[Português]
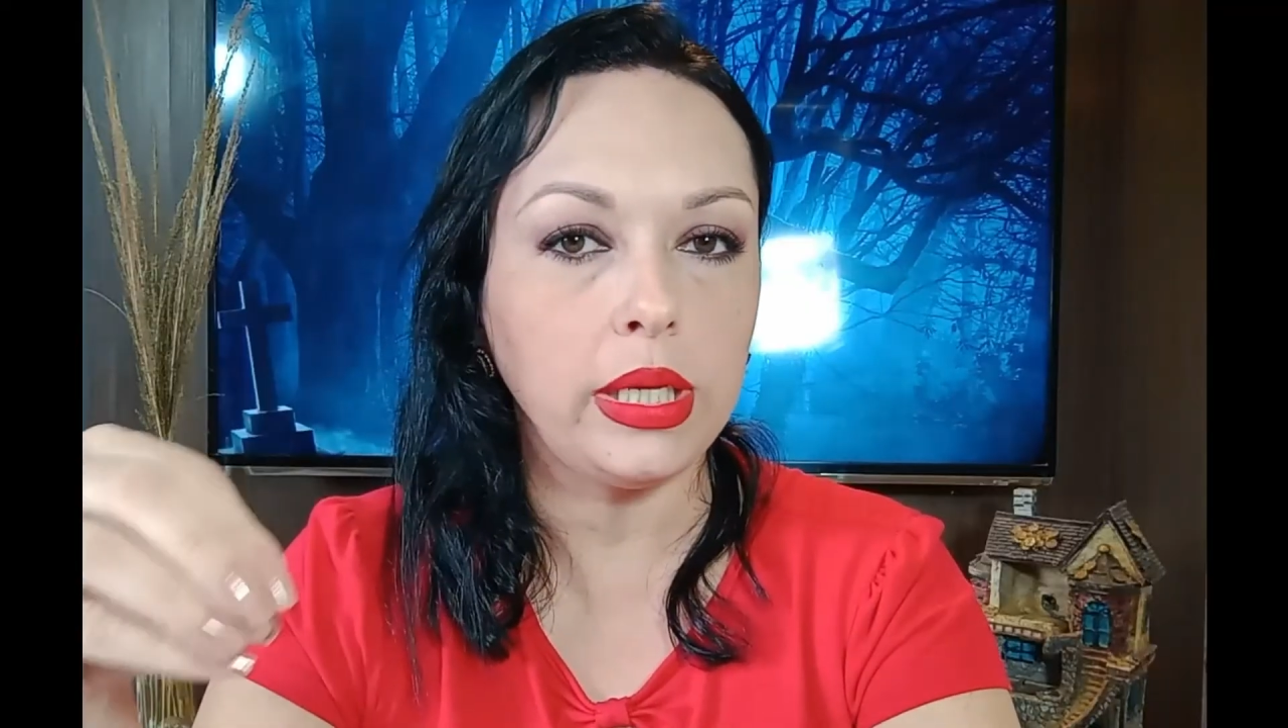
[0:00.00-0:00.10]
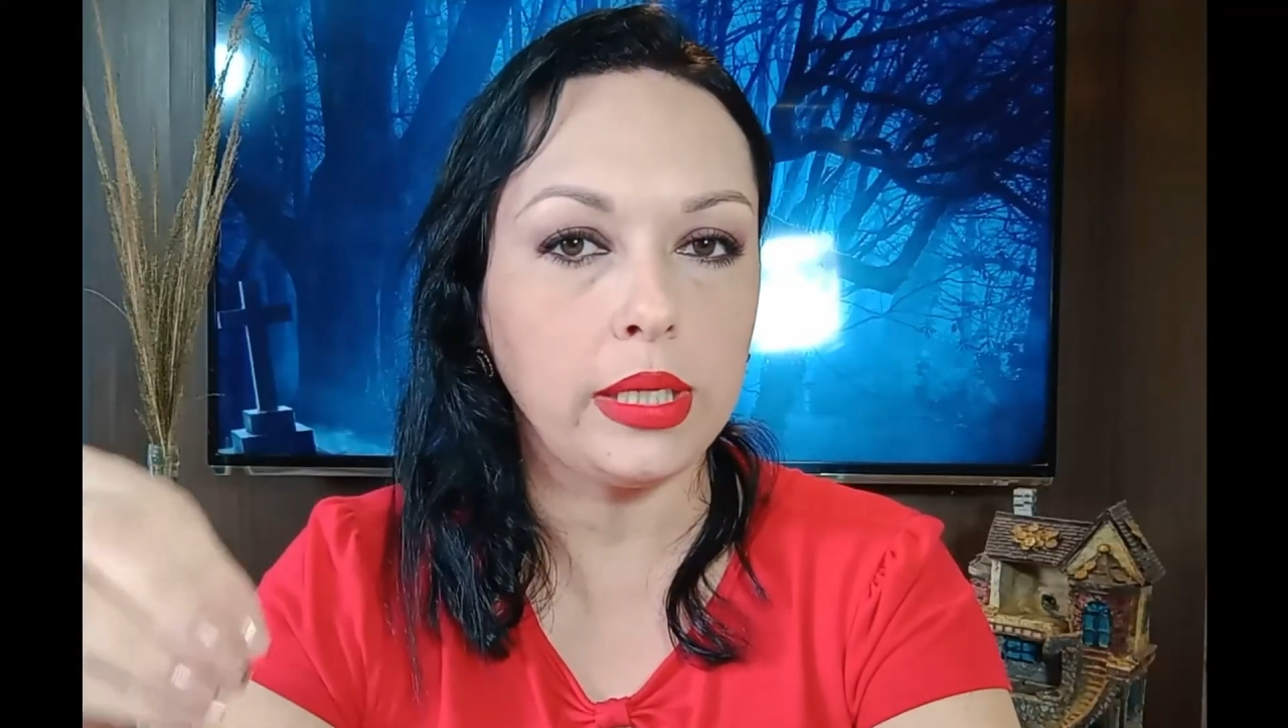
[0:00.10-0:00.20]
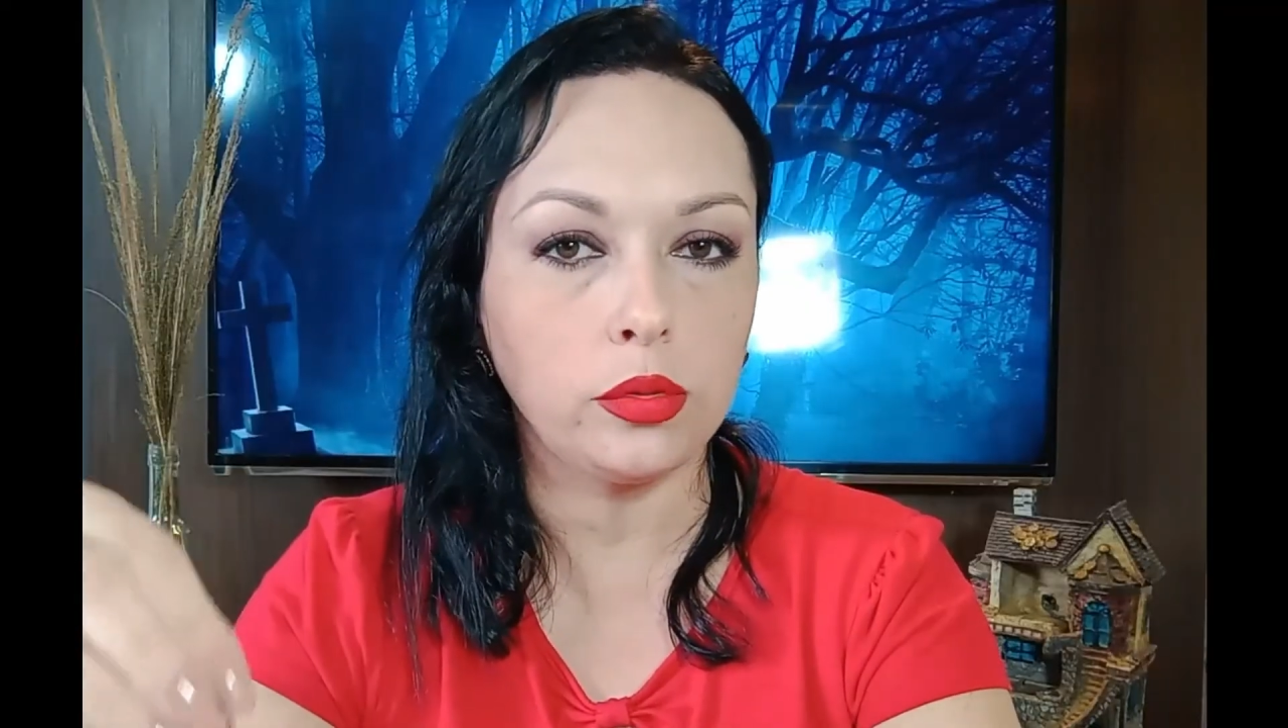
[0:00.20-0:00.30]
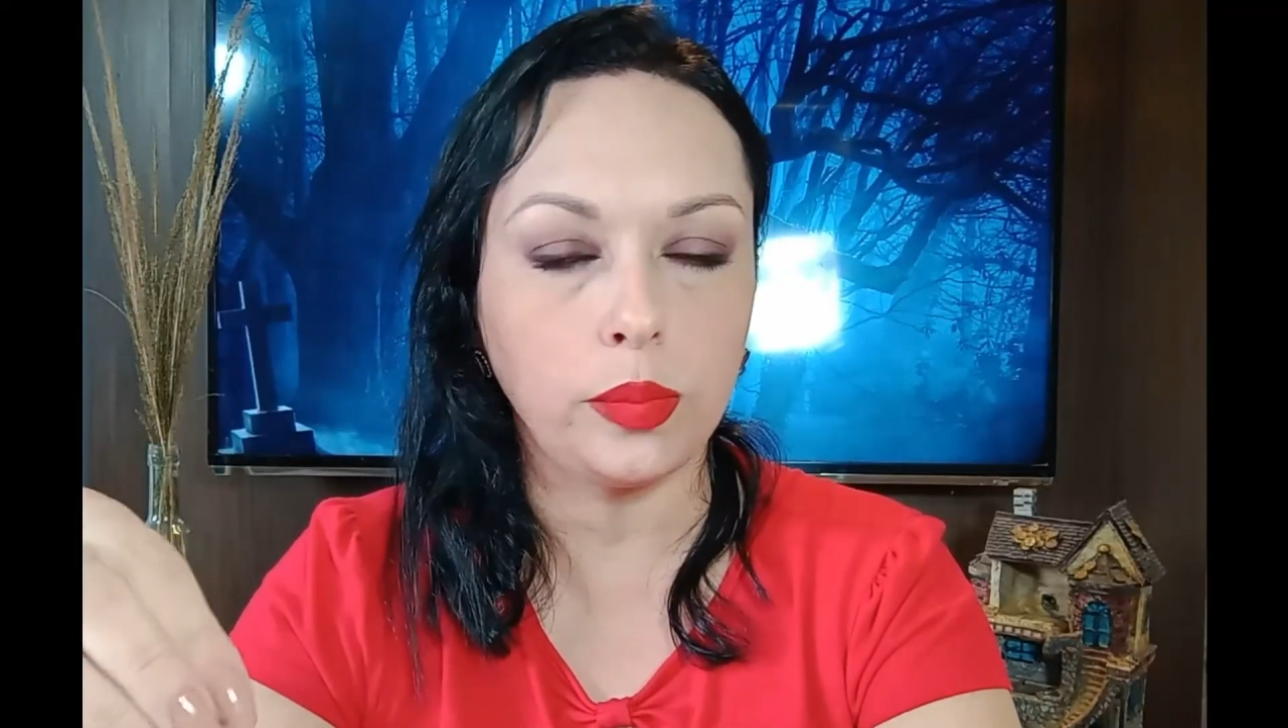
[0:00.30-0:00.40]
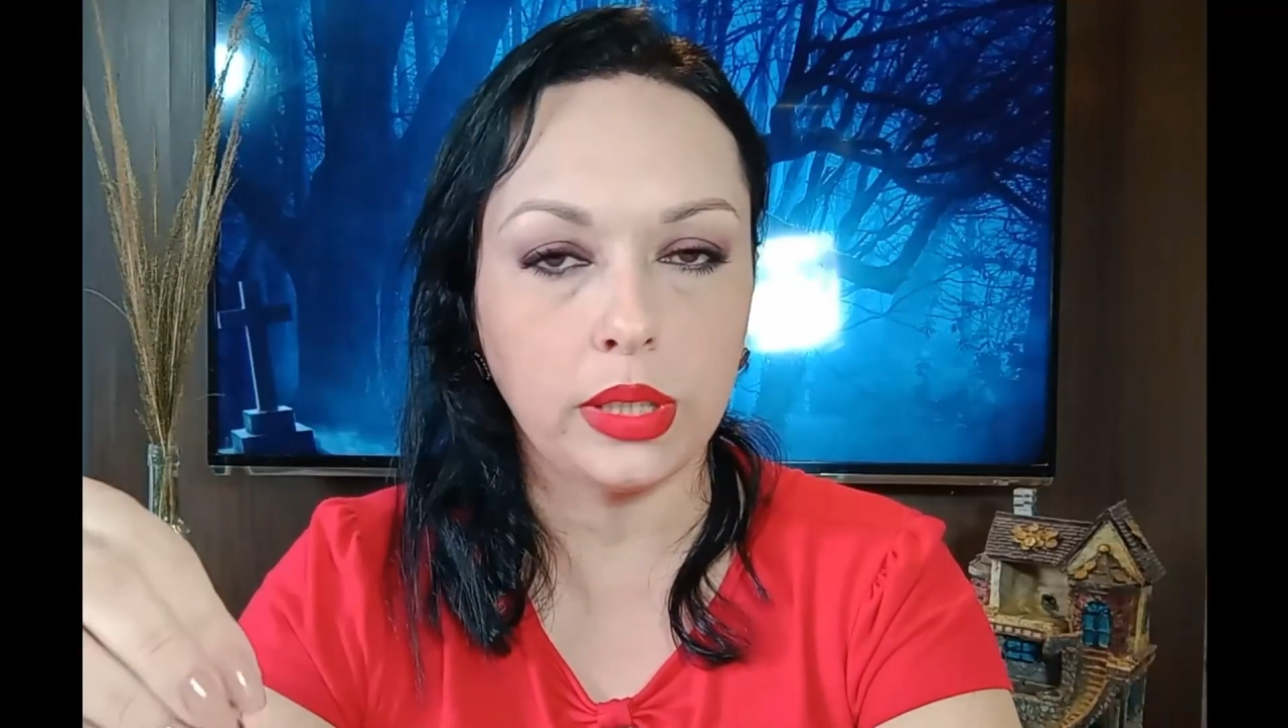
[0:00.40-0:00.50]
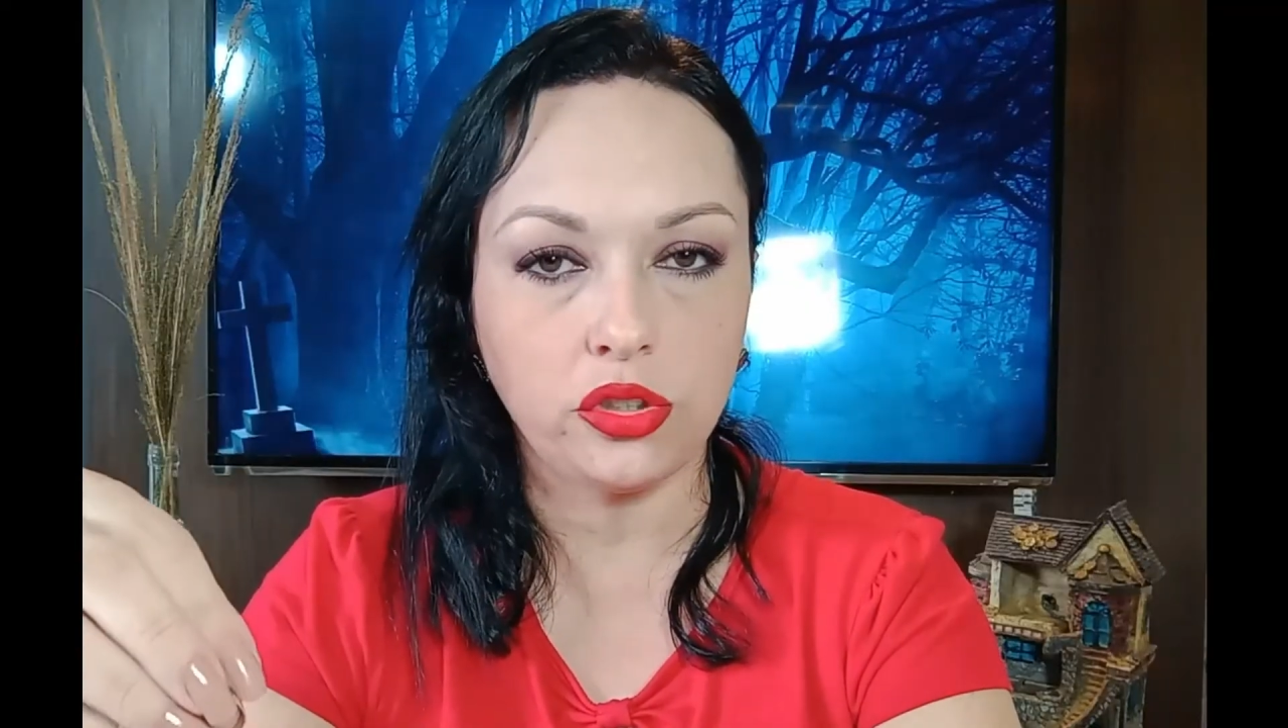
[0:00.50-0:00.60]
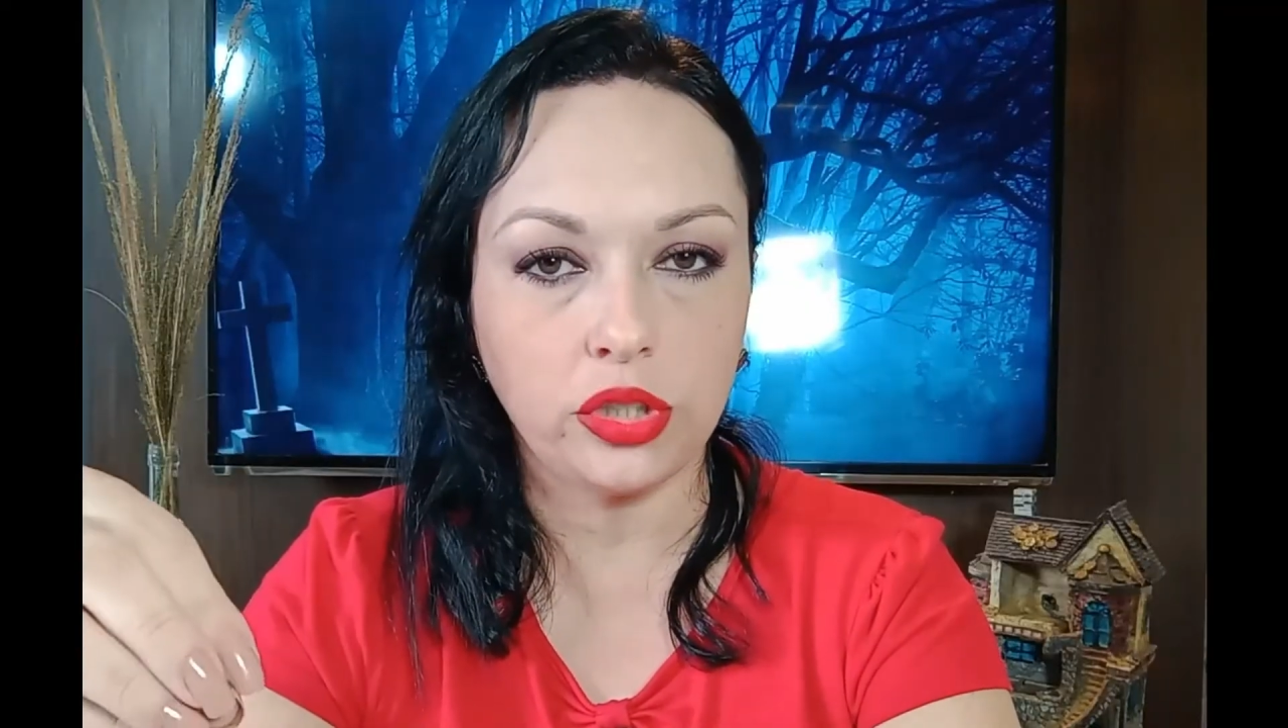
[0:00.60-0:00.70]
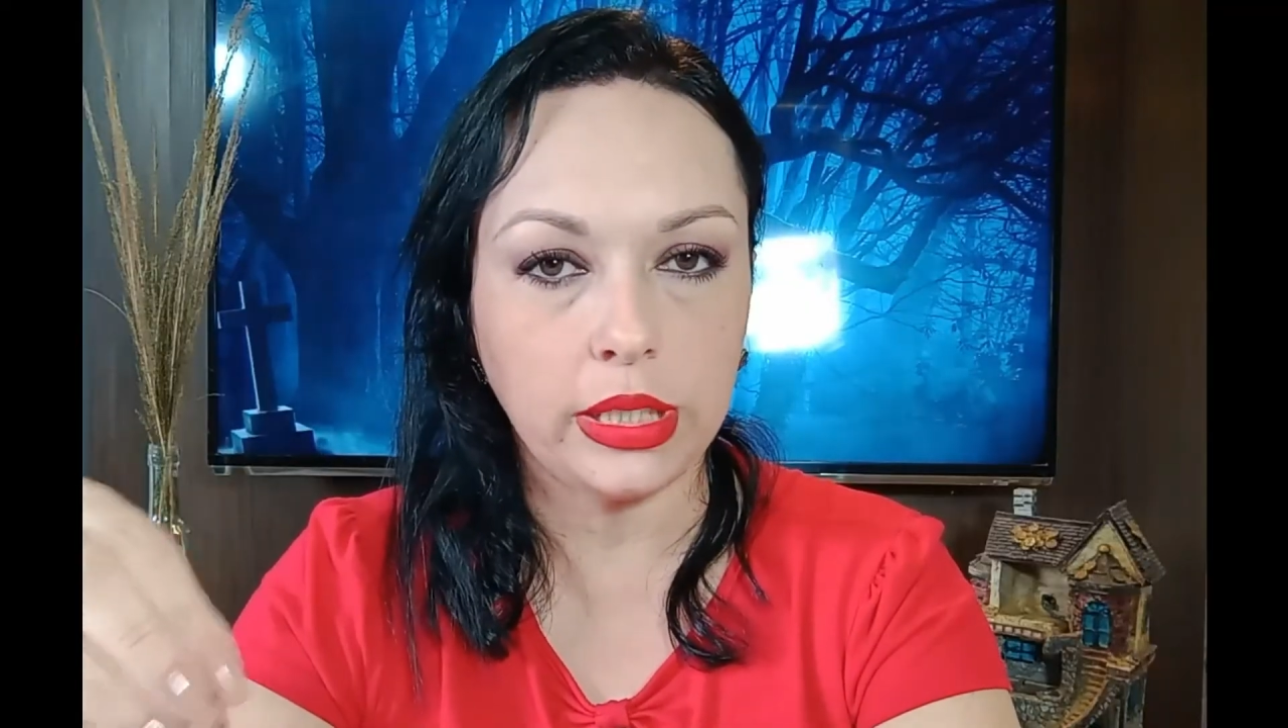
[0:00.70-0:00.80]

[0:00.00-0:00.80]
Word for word: olhando pela